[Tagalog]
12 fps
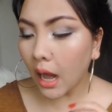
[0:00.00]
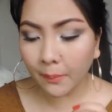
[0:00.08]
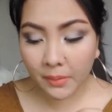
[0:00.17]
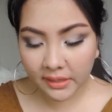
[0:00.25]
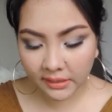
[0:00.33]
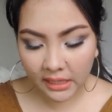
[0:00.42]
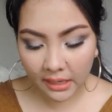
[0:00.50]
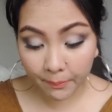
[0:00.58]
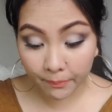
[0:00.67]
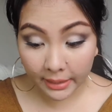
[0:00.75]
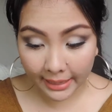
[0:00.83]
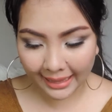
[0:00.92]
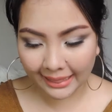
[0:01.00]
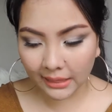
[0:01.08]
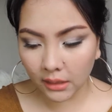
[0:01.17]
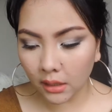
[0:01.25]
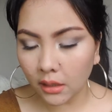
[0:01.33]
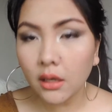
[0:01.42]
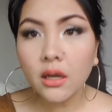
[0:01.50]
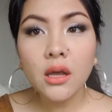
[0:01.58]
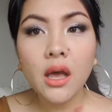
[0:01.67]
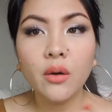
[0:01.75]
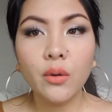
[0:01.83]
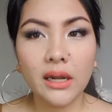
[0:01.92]
Ang bilis niya i-blend.
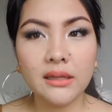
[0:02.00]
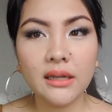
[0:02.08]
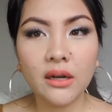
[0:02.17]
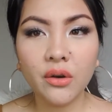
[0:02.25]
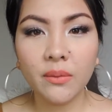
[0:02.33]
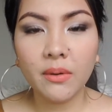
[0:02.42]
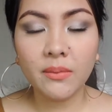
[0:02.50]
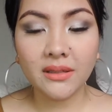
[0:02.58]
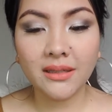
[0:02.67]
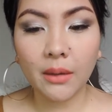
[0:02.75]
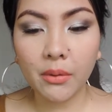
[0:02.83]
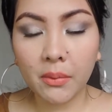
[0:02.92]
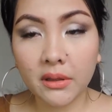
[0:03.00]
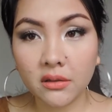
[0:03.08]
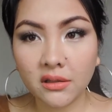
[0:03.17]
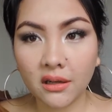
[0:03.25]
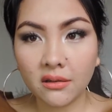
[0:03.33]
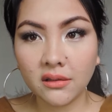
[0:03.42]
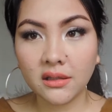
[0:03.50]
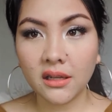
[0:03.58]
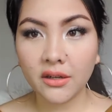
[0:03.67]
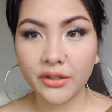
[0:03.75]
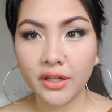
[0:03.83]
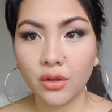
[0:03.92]
Wala na ako ibang masasabi pa dito sa
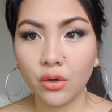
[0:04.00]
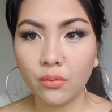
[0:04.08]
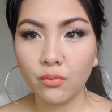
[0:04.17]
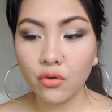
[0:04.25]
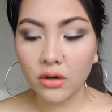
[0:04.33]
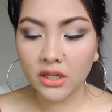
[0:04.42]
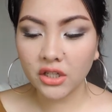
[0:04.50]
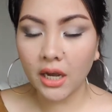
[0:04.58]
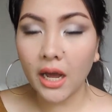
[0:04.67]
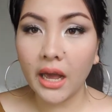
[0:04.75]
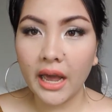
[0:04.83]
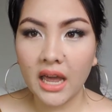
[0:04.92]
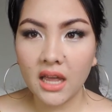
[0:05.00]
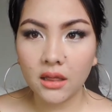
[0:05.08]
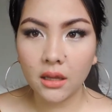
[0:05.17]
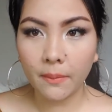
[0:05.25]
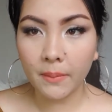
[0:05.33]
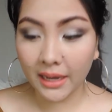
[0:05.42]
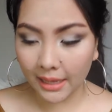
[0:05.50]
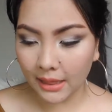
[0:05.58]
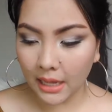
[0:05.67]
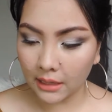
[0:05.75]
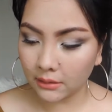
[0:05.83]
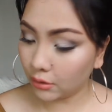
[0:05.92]
concealer na to. Mura siya and
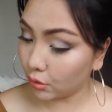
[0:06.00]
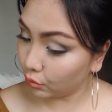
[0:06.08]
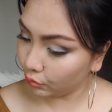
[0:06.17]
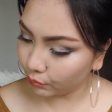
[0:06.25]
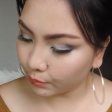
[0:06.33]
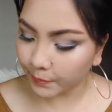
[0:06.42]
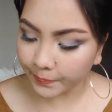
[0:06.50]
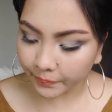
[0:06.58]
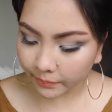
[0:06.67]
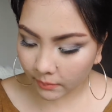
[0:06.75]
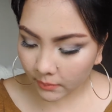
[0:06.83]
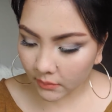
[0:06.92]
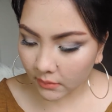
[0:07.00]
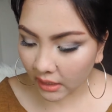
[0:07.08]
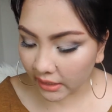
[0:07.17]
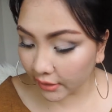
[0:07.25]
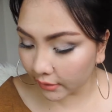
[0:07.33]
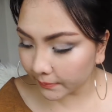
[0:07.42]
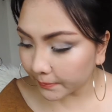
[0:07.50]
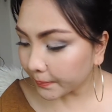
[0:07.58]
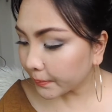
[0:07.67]
maganda. So, yun.